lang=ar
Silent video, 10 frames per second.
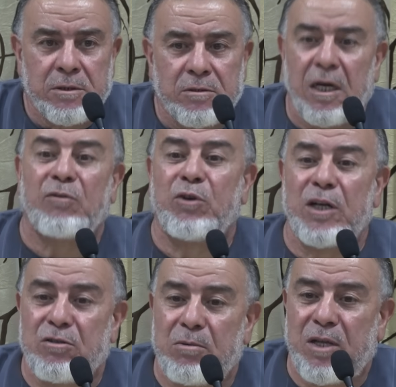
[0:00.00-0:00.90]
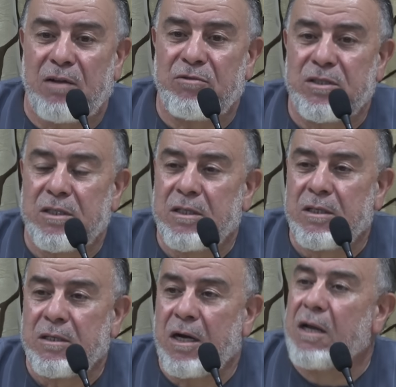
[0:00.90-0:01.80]
تعرفوا علاش ولا ما تعرفوش؟
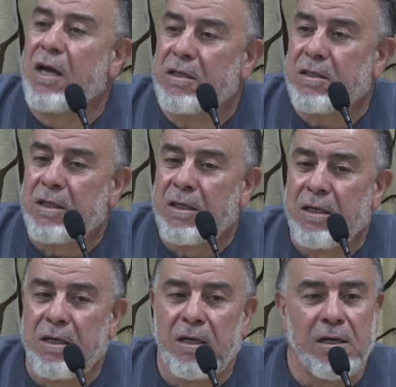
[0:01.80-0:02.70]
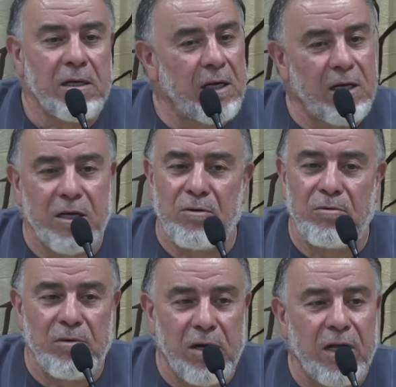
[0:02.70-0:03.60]
علاش؟
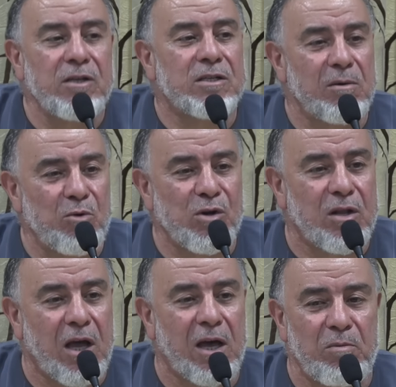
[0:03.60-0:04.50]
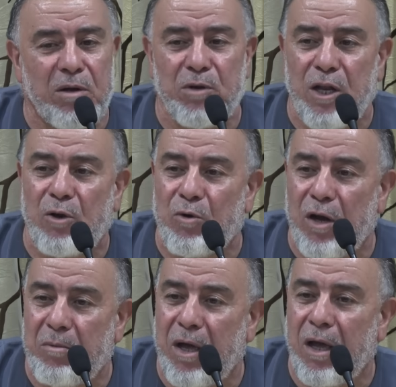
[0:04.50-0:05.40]
لأنه ليس منتخبا من
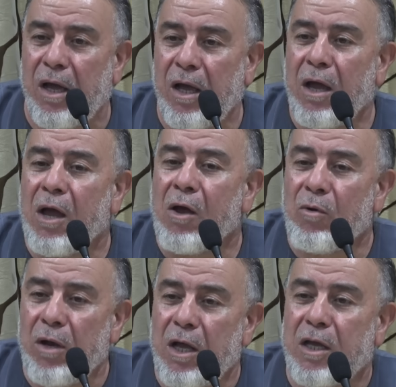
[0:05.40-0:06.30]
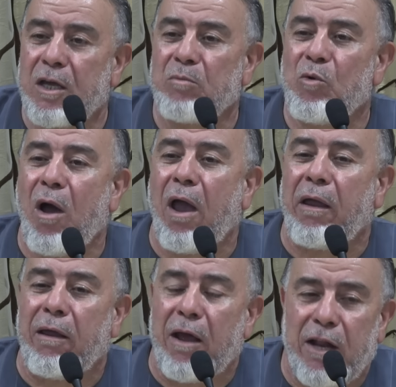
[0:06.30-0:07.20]
العلماء ولكن
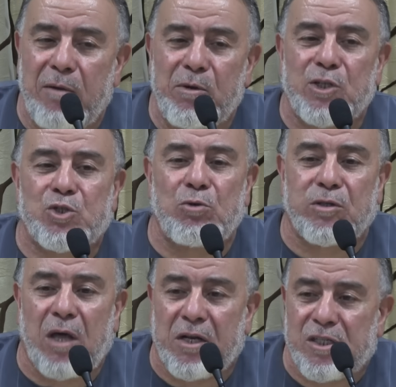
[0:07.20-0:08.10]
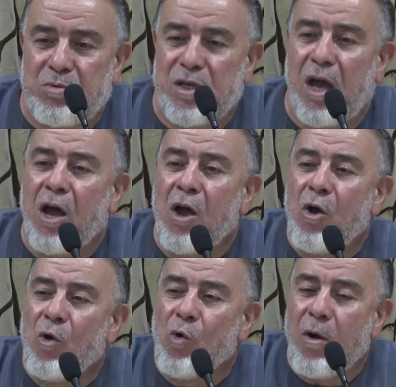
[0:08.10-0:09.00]
معينا من السلطة الرسمية
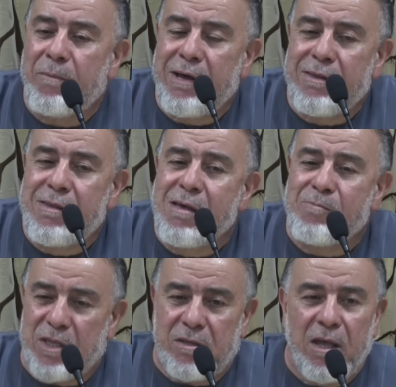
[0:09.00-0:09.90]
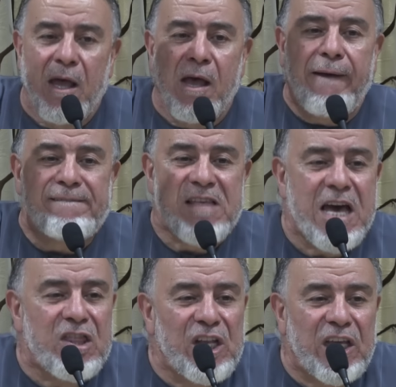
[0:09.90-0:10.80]
وما دامت
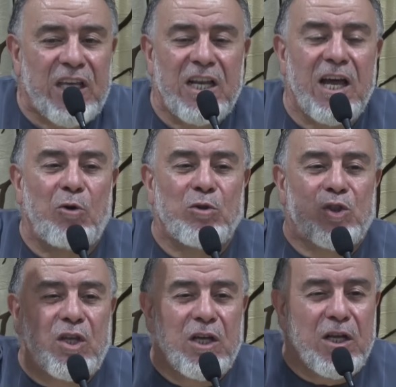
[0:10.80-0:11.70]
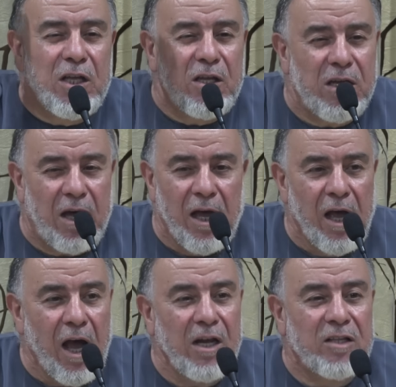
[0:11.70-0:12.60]
هذه القلاع الدينية
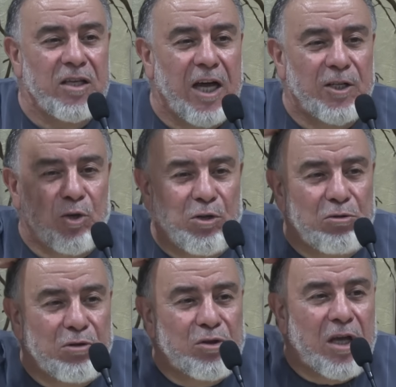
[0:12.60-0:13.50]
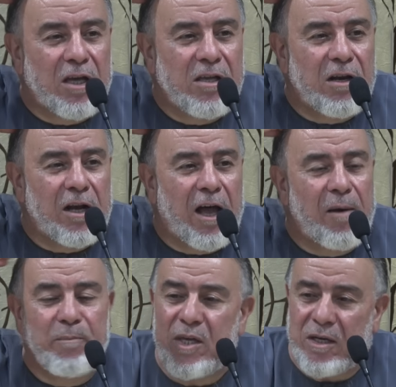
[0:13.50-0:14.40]
التي كانت تحدث التغيير
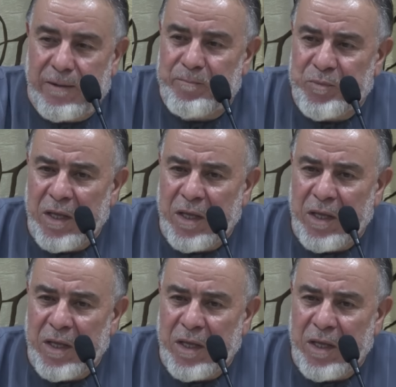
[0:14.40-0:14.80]
العميق